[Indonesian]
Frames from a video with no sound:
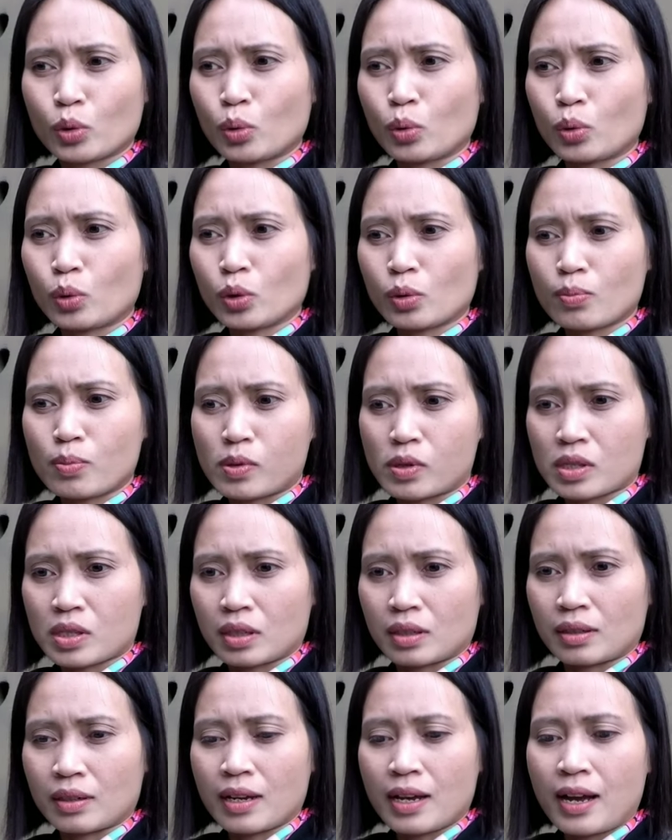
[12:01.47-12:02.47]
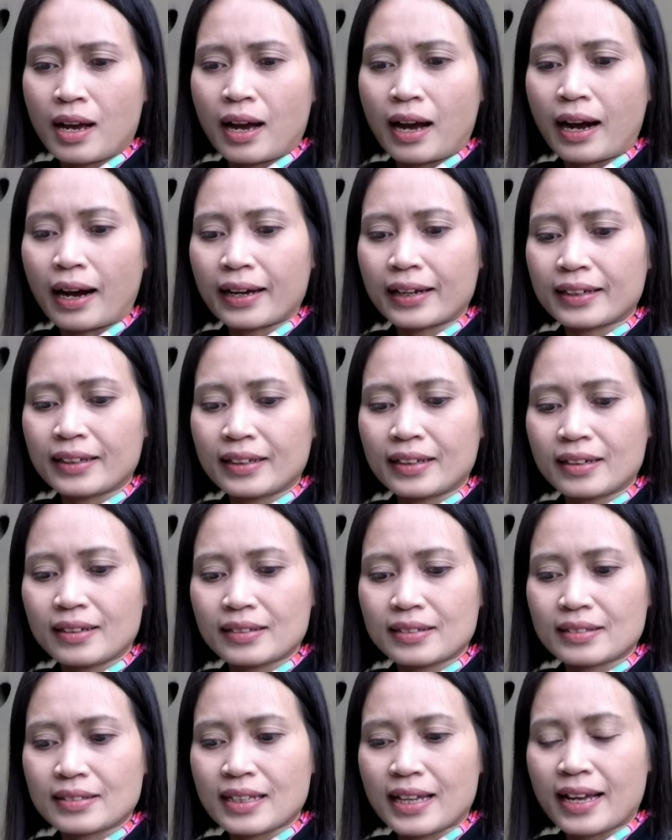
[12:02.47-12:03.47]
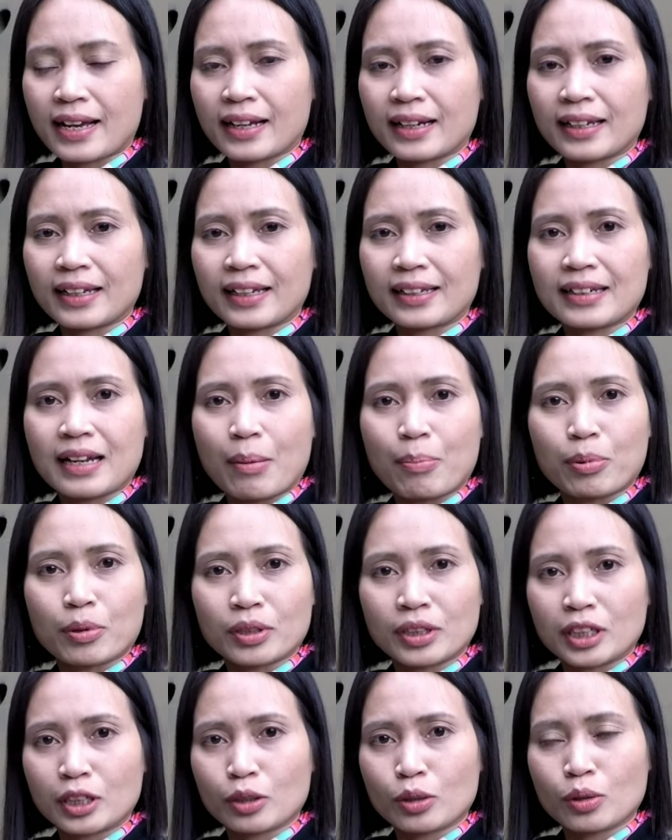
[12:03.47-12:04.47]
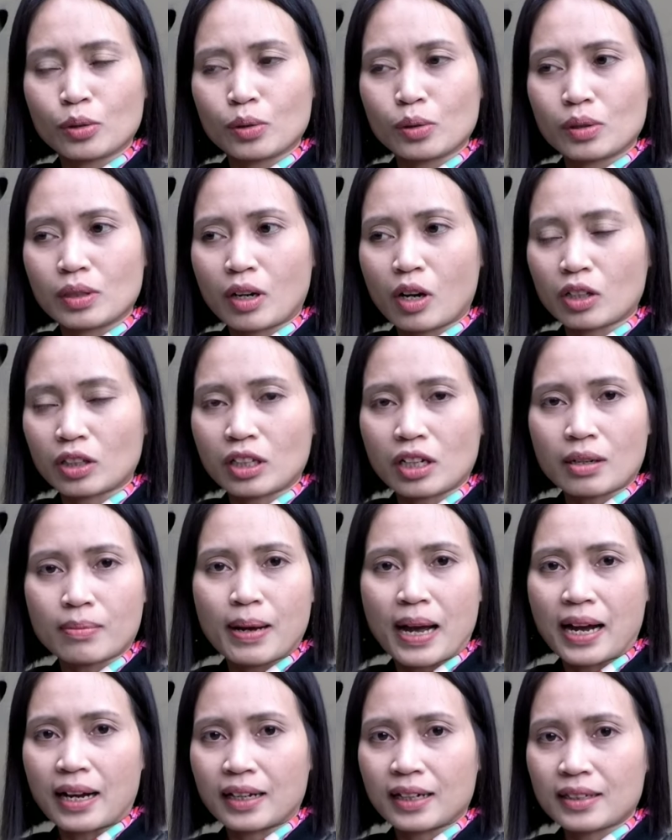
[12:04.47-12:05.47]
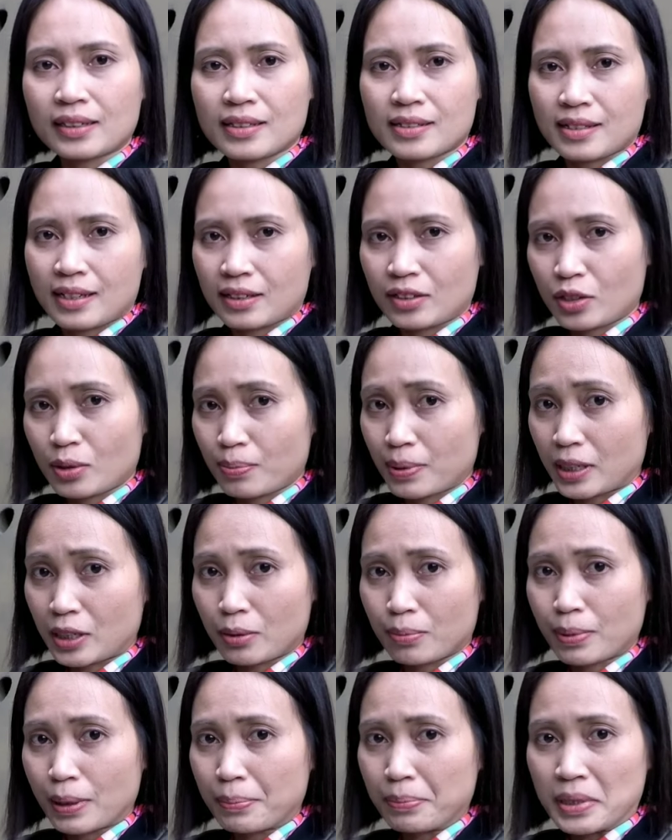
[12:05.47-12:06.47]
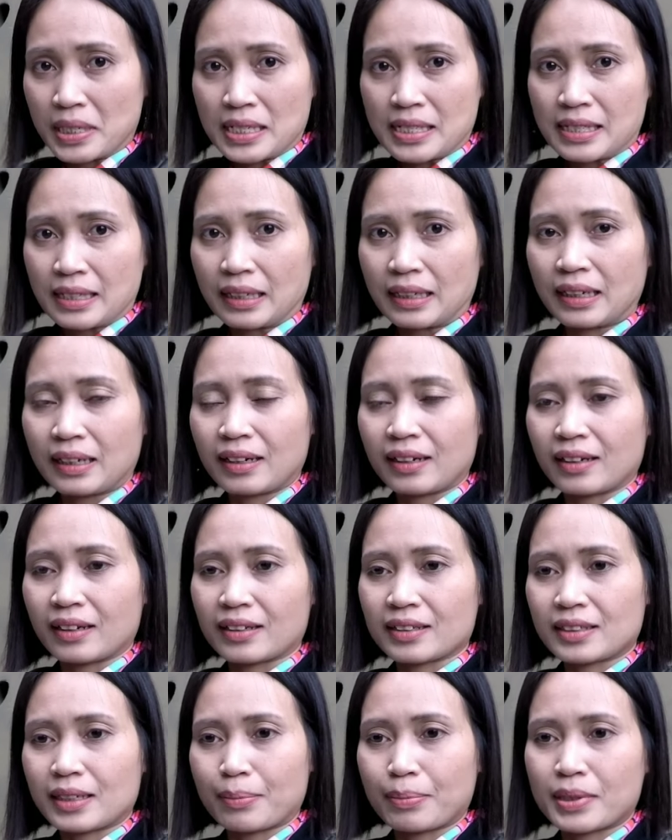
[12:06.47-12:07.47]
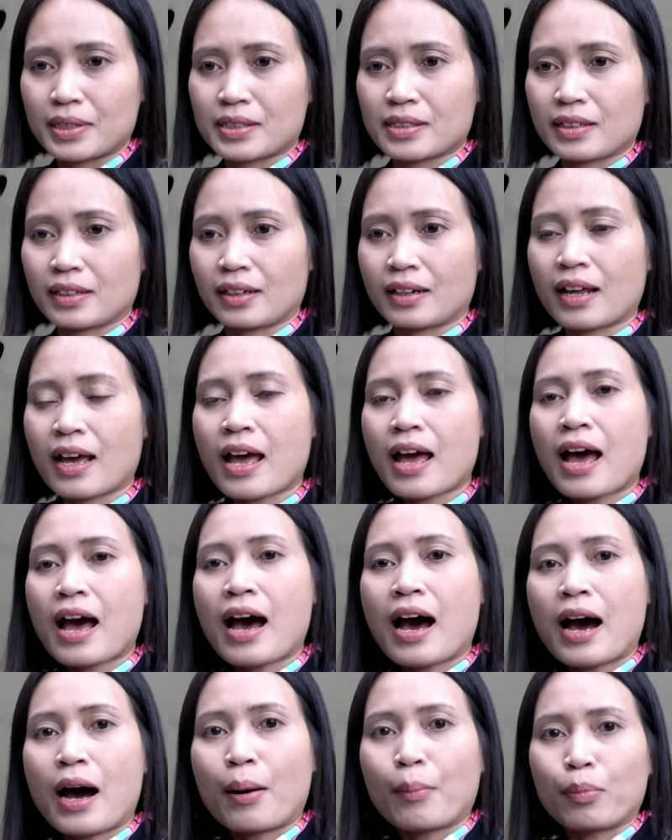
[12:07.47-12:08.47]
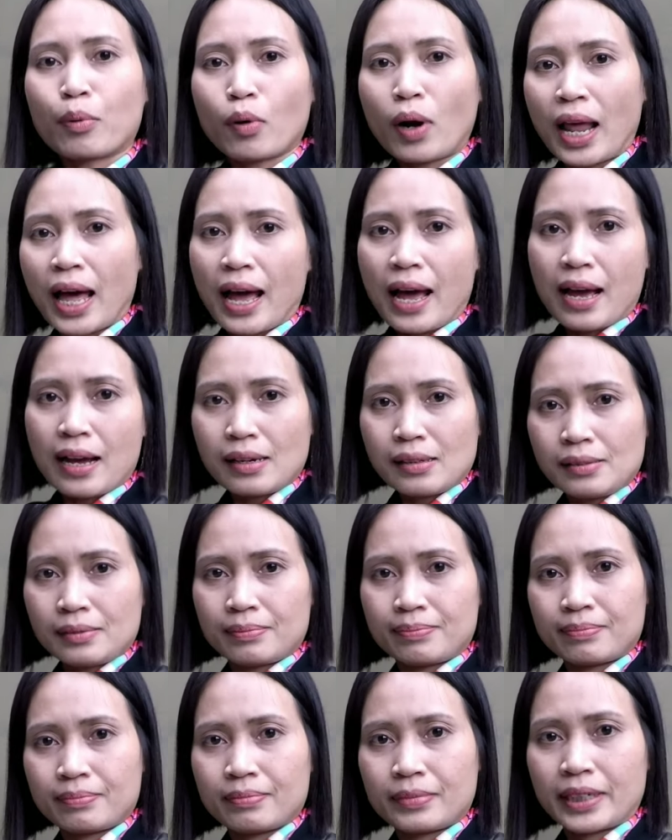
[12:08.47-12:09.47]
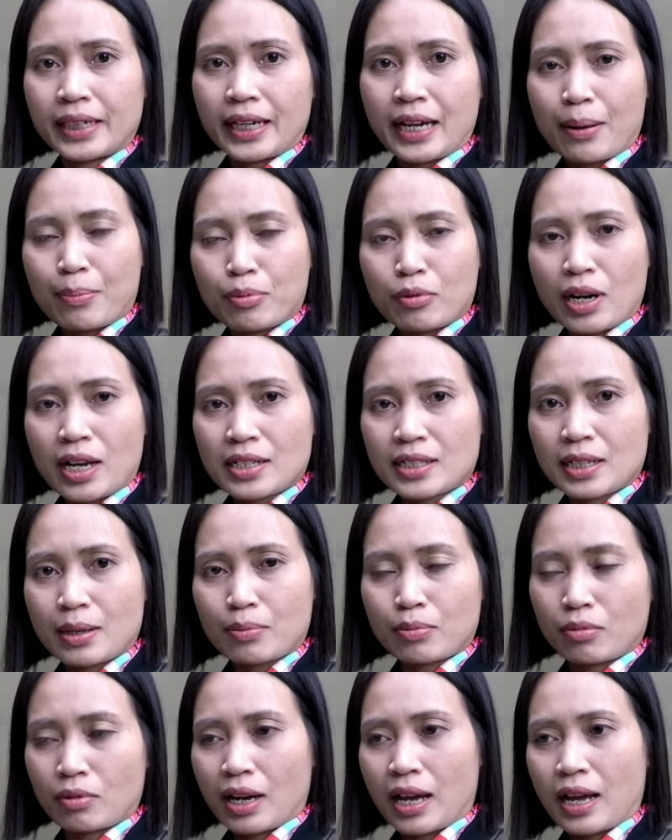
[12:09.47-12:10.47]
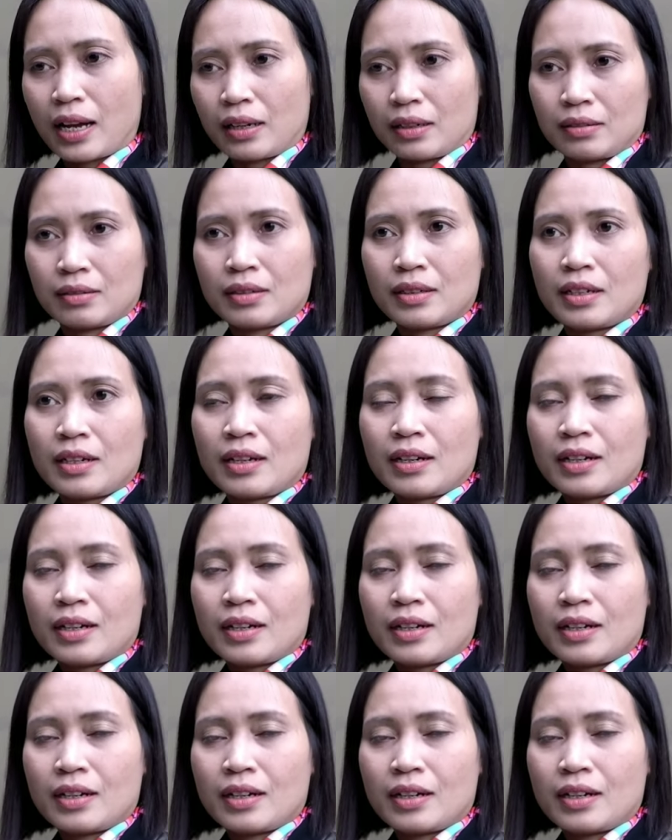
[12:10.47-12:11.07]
Duduk bosen. Akhirnya saya ngelihat dapurnya itu kotor banget, saya nyoba-nyoba bersihin ya, saya bersihin. Pulang, mereka pulang, saya pulang.